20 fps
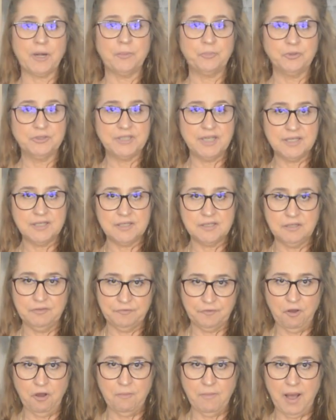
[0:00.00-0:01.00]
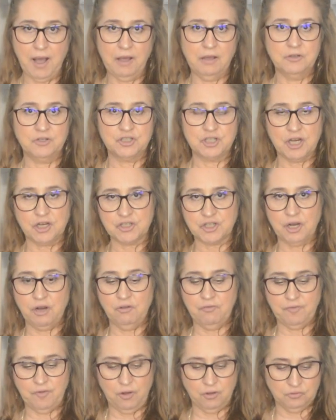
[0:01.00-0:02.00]
para poder desenformar. Já já
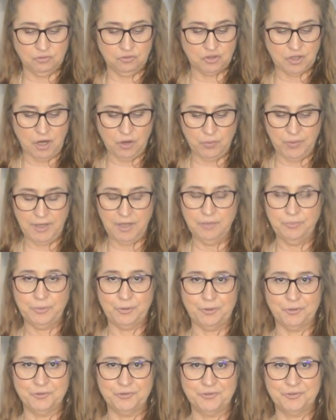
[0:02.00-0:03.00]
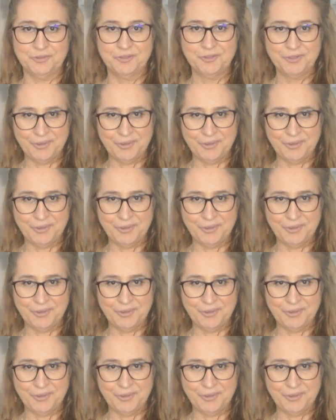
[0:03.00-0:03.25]
eu volto já com ele pronto,